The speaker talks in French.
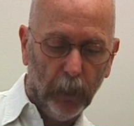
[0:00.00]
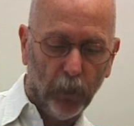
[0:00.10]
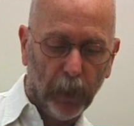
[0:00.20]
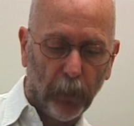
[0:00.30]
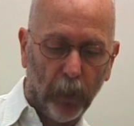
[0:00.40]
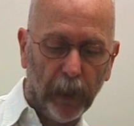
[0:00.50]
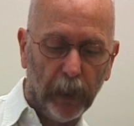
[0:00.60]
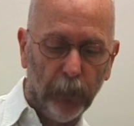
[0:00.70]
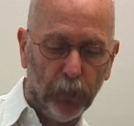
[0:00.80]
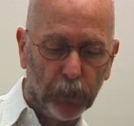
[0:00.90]
Pour les promenades
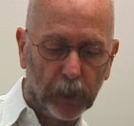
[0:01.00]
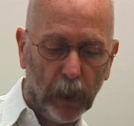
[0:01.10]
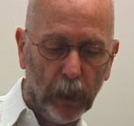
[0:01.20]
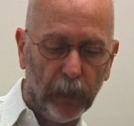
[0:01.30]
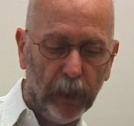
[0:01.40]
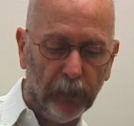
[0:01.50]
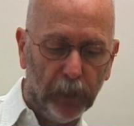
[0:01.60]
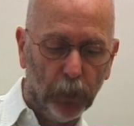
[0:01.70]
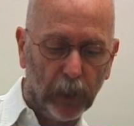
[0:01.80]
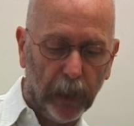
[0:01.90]
les plus simples, il y avait
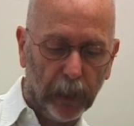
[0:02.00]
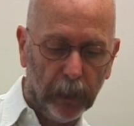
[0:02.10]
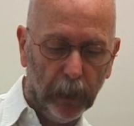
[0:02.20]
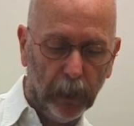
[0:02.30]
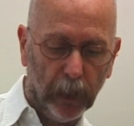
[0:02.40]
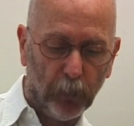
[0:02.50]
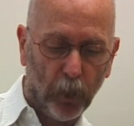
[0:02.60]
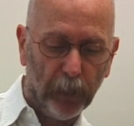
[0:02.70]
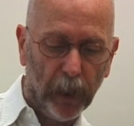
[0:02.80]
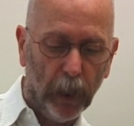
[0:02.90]
deux clairières. La
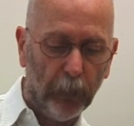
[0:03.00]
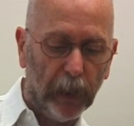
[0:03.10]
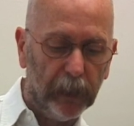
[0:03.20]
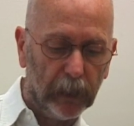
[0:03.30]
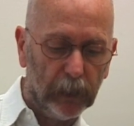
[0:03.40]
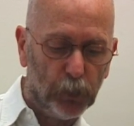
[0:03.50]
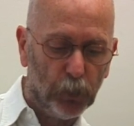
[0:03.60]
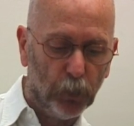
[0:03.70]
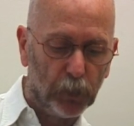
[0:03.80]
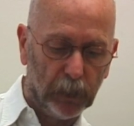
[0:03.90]
première, par
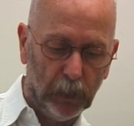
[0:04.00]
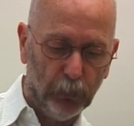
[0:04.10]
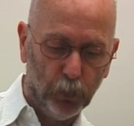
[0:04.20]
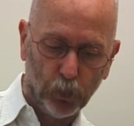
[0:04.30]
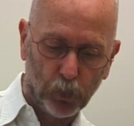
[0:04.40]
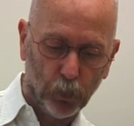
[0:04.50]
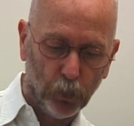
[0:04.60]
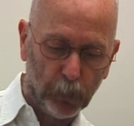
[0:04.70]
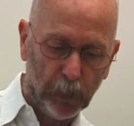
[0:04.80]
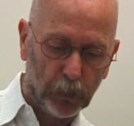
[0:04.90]
dérision, c'était peu de
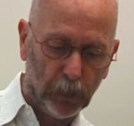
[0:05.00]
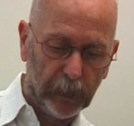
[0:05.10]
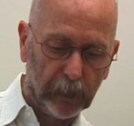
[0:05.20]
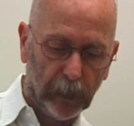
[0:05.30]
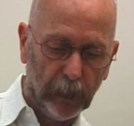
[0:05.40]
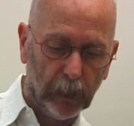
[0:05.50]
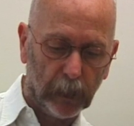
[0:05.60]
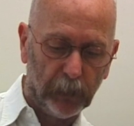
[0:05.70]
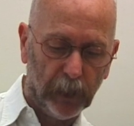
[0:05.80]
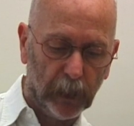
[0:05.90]
choses, mais solitaire
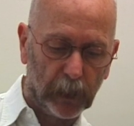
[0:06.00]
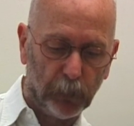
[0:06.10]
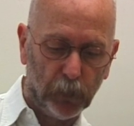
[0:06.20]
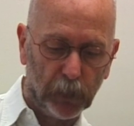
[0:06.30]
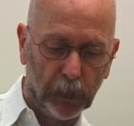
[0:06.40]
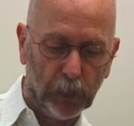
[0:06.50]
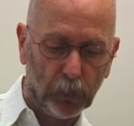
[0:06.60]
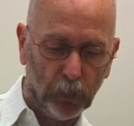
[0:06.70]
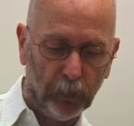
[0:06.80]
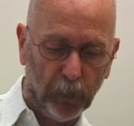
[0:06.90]
et bien exposée
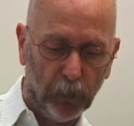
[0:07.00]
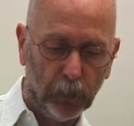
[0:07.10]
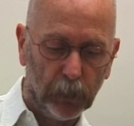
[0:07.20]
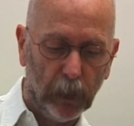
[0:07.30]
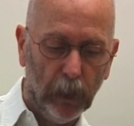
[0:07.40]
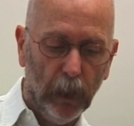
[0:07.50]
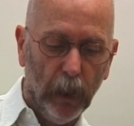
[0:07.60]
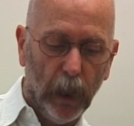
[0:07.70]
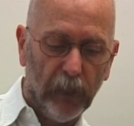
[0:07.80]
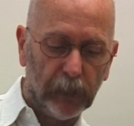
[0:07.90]
sur une pente,
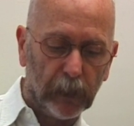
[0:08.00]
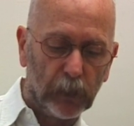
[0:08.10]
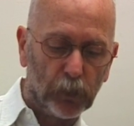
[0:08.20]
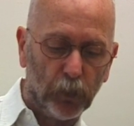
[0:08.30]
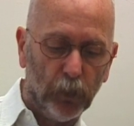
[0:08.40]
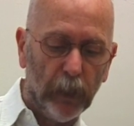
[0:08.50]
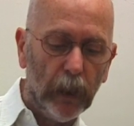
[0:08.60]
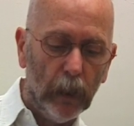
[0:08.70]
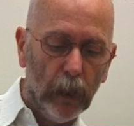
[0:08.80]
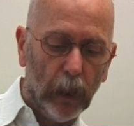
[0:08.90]
avait été surnommée
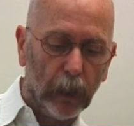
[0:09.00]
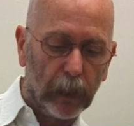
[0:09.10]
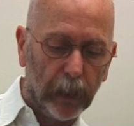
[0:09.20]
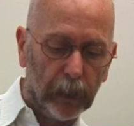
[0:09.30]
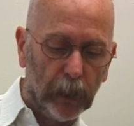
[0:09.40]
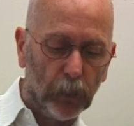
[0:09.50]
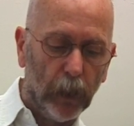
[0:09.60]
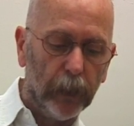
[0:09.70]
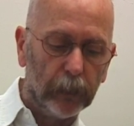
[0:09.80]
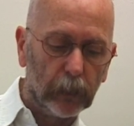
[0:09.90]
la clairière de
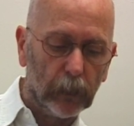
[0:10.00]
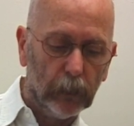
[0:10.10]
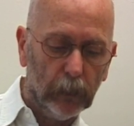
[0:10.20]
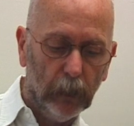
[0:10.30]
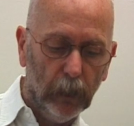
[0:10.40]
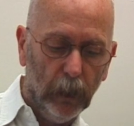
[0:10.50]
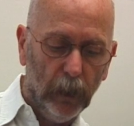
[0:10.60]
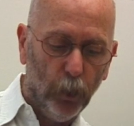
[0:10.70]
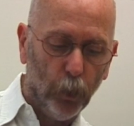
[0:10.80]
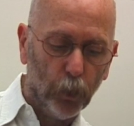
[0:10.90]
l'être.
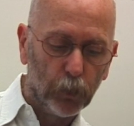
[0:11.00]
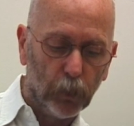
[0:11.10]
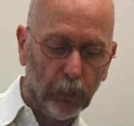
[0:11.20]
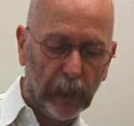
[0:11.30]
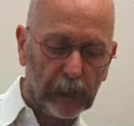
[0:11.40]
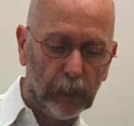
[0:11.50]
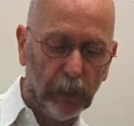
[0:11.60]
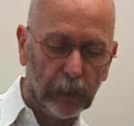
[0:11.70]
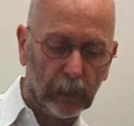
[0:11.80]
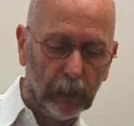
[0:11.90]
L'autre, par
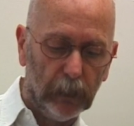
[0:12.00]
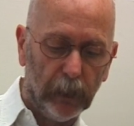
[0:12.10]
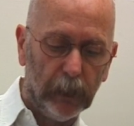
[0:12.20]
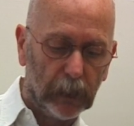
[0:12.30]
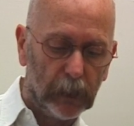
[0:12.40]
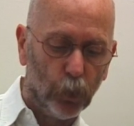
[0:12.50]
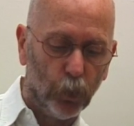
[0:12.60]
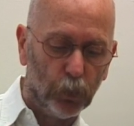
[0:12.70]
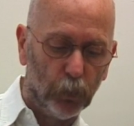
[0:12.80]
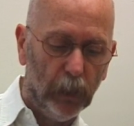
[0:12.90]
symétrie et dérision
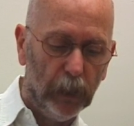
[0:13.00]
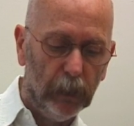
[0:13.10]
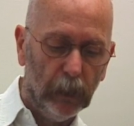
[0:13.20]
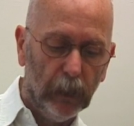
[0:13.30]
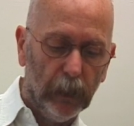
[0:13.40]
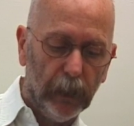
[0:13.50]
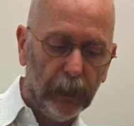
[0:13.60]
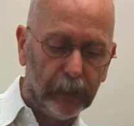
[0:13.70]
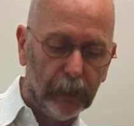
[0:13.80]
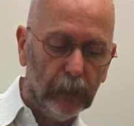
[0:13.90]
redoublée,
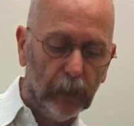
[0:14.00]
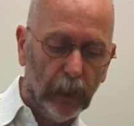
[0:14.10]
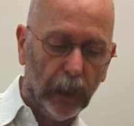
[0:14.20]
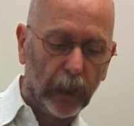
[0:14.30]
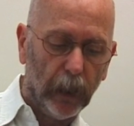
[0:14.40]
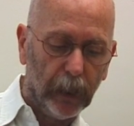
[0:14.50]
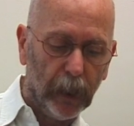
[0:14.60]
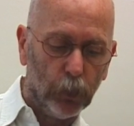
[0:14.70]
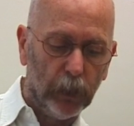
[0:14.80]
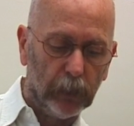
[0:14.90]
était la
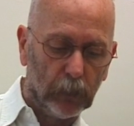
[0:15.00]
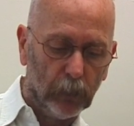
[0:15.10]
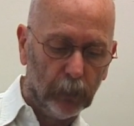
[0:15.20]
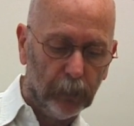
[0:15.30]
clairière de l'étau.